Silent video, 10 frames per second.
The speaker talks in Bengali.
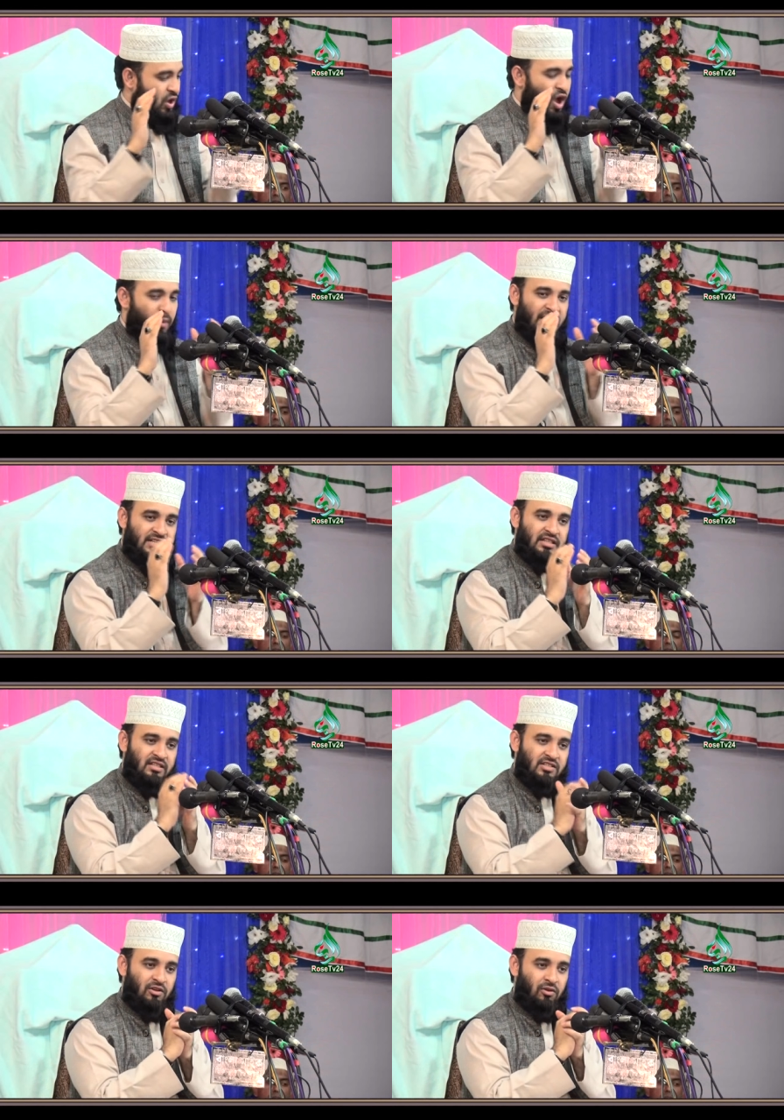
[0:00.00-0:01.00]
সব
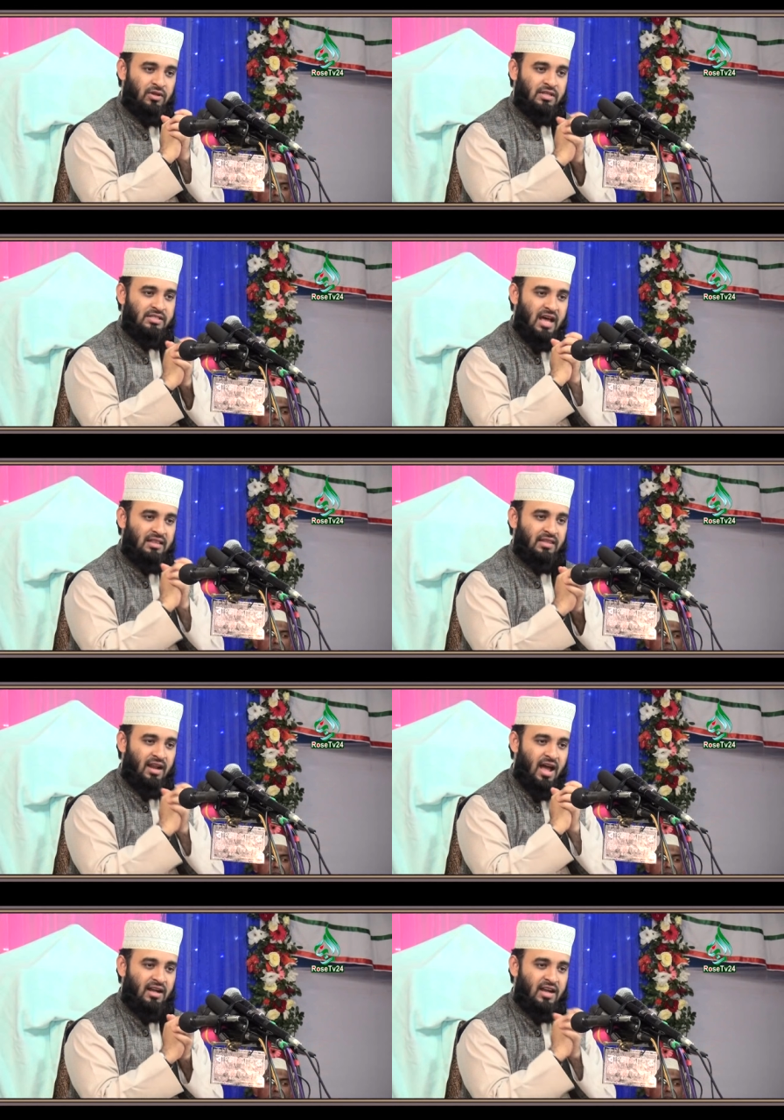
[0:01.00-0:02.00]
একসাথে ছিল চাঁদ
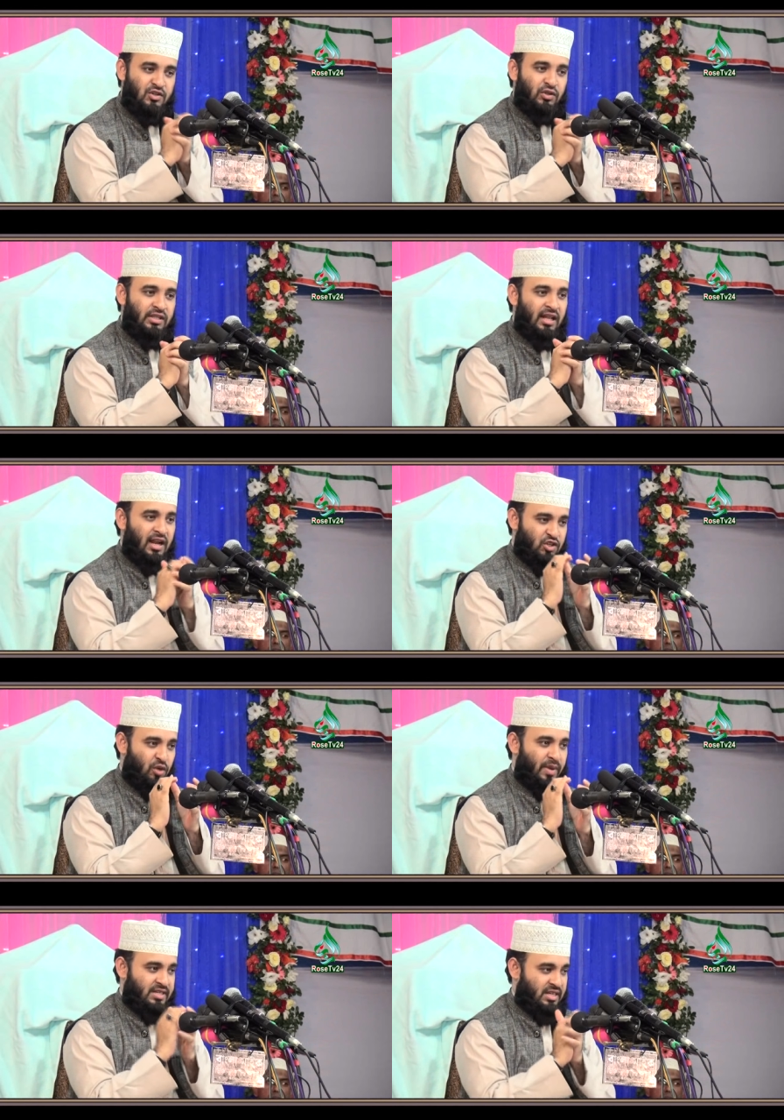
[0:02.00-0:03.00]
তারা আকাশ নদী নালা
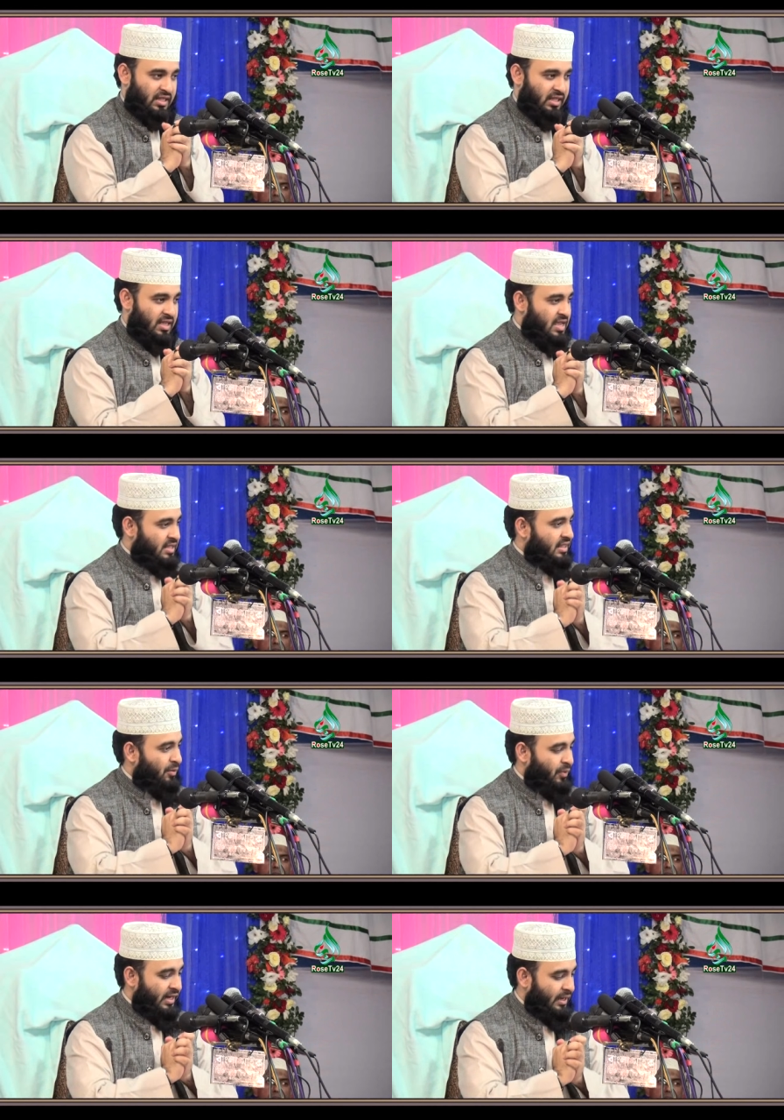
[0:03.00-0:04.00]
সব একসাথে
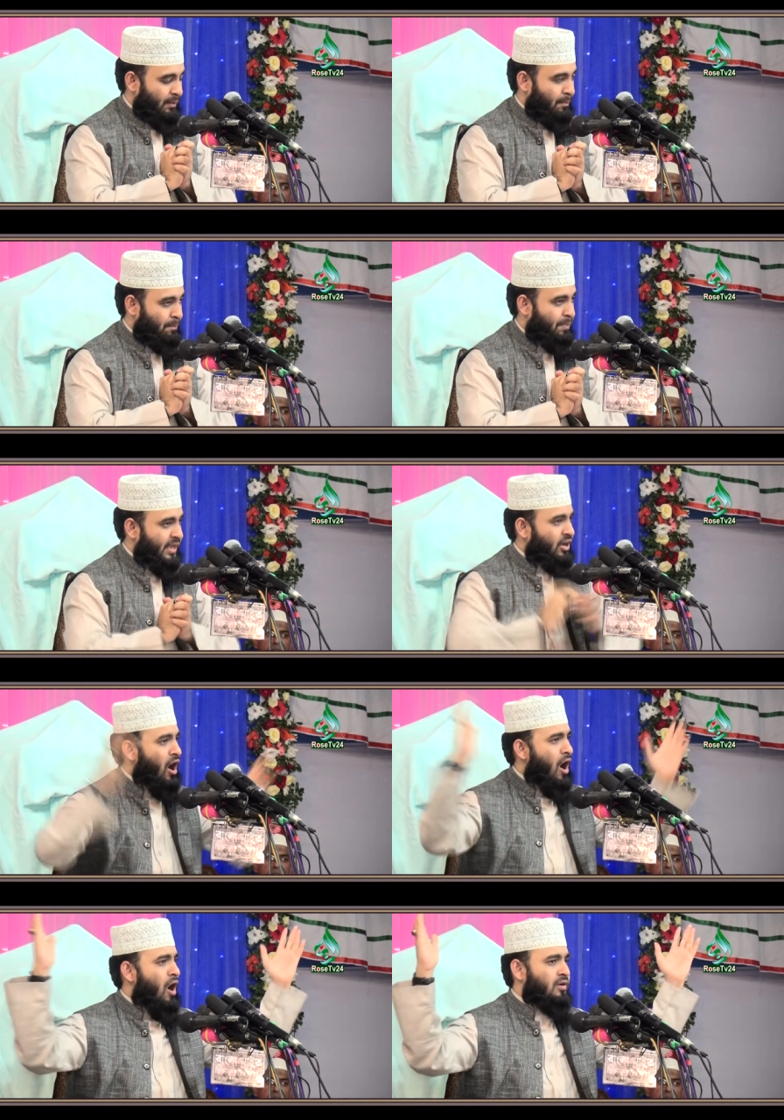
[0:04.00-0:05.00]
তারপরে একটা
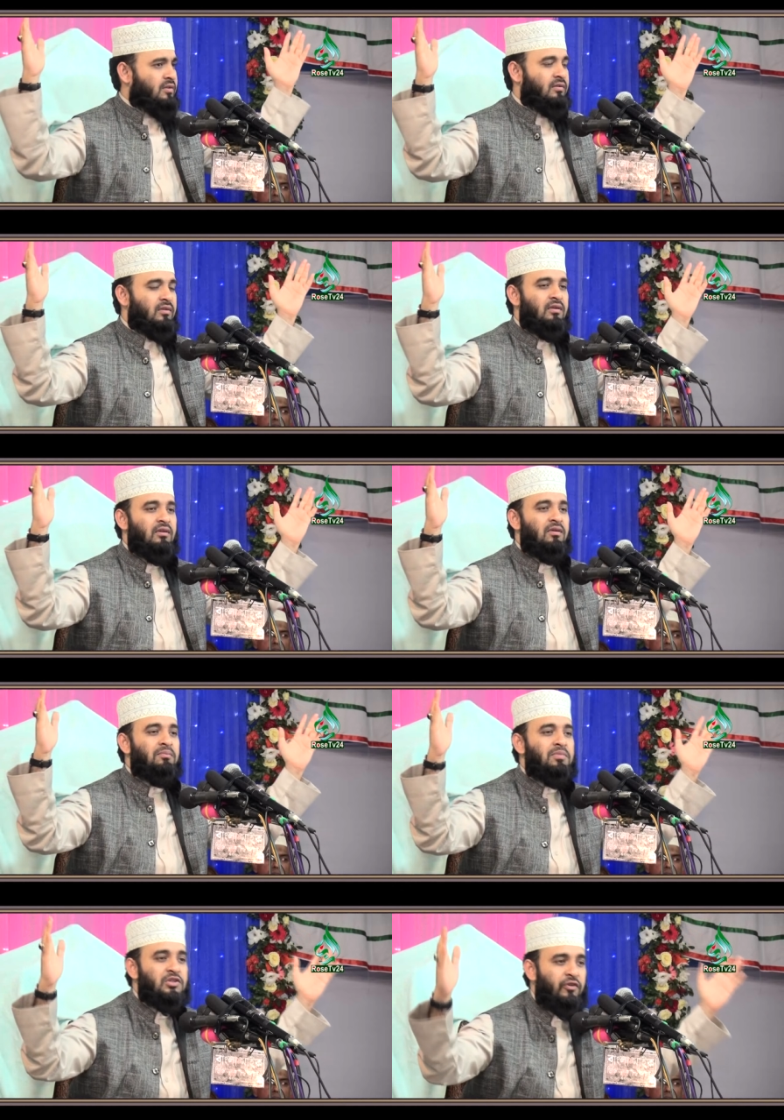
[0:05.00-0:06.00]
বিকট
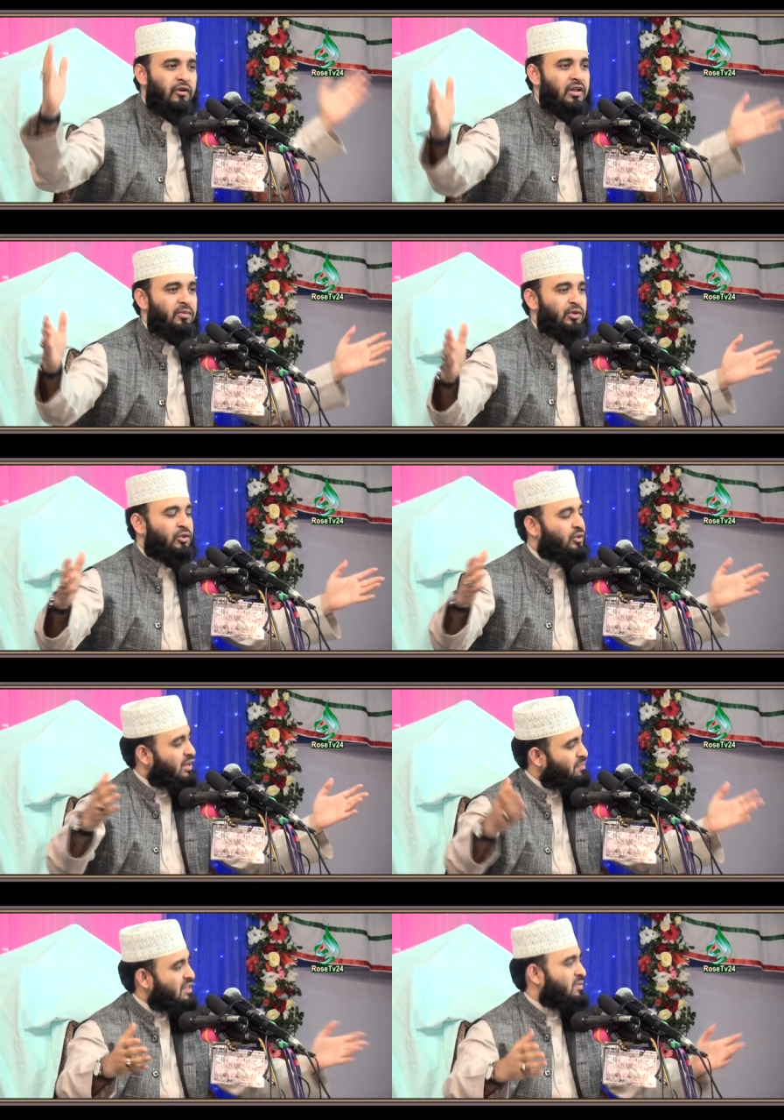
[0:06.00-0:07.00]
বিস্ফোরণের মধ্য
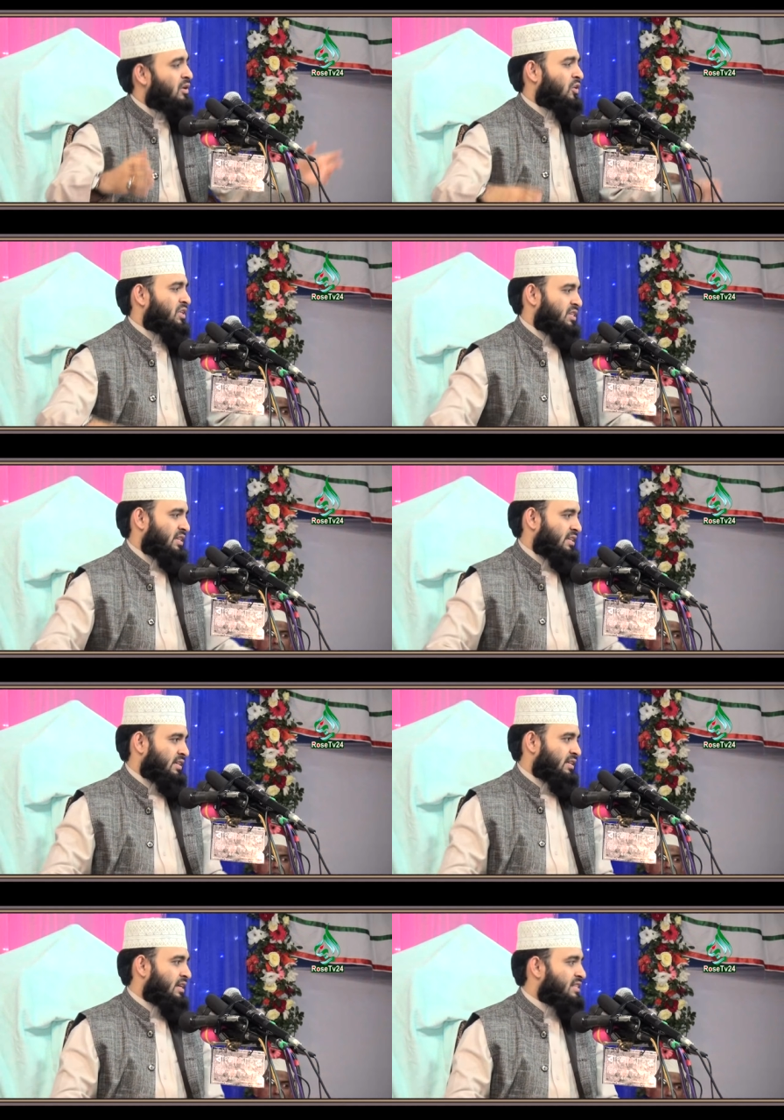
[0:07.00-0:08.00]
দিয়ে পৃথিবী হয়েছে
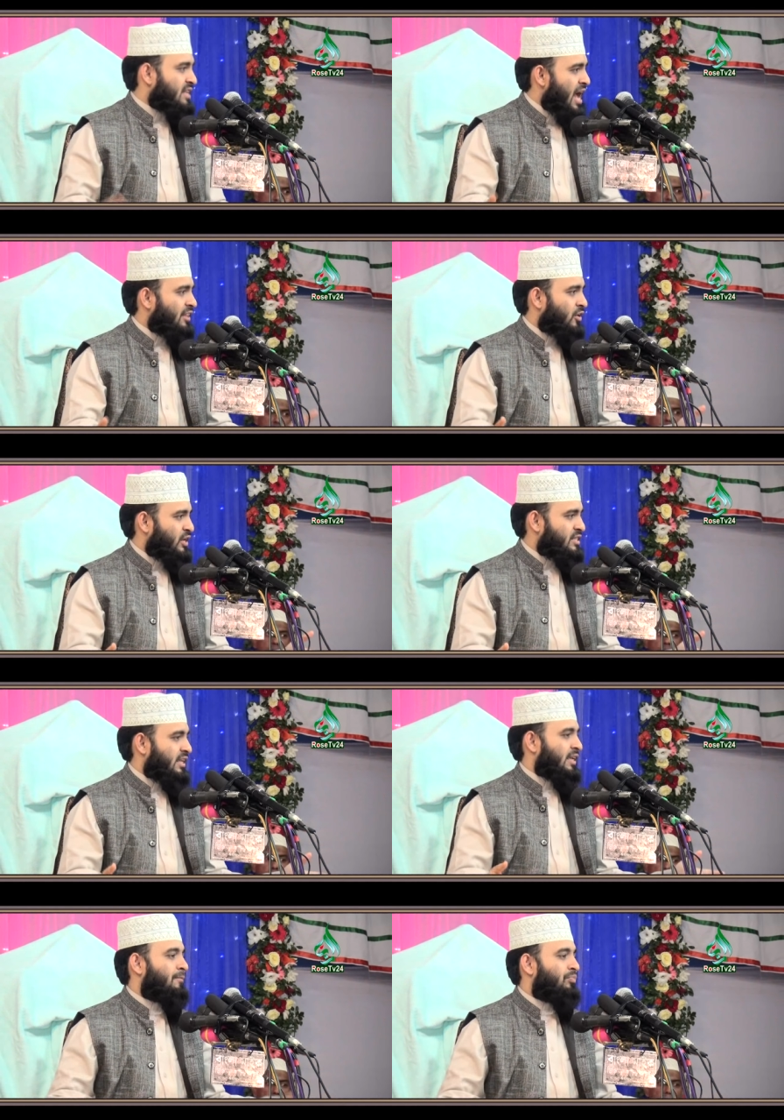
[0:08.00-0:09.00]
এ চাঁদ হয়েছে